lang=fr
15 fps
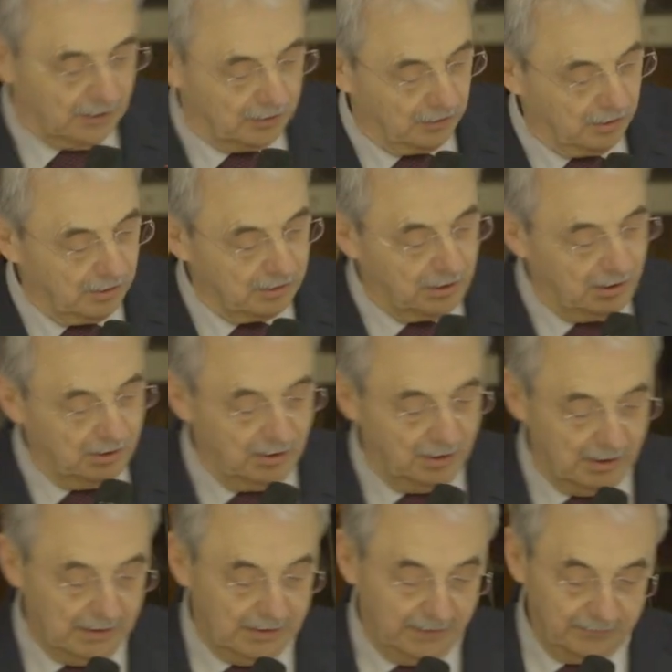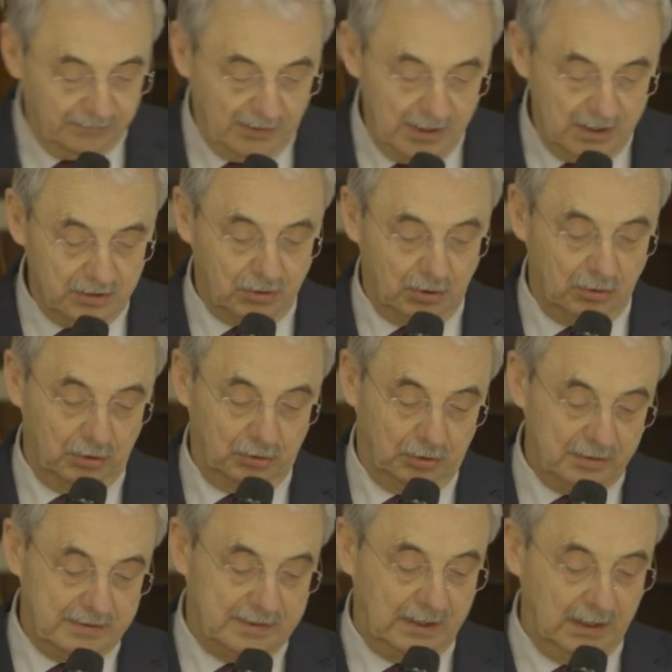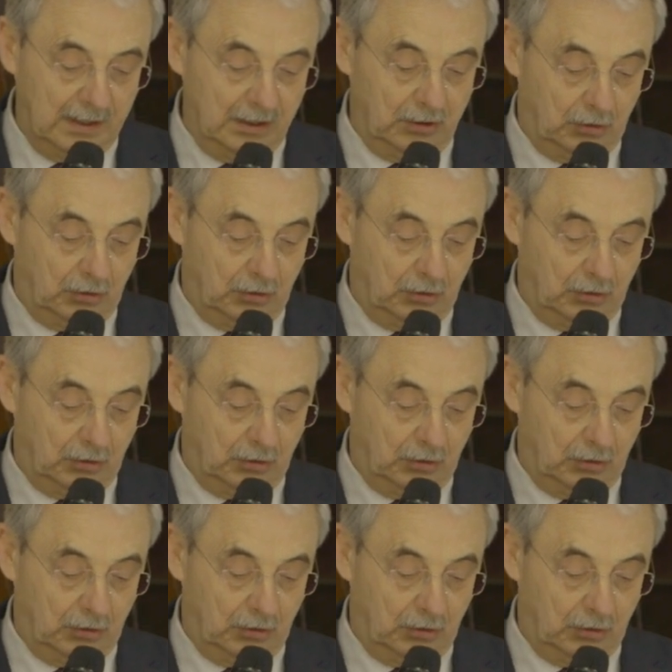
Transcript: donc euh, en France, le dossier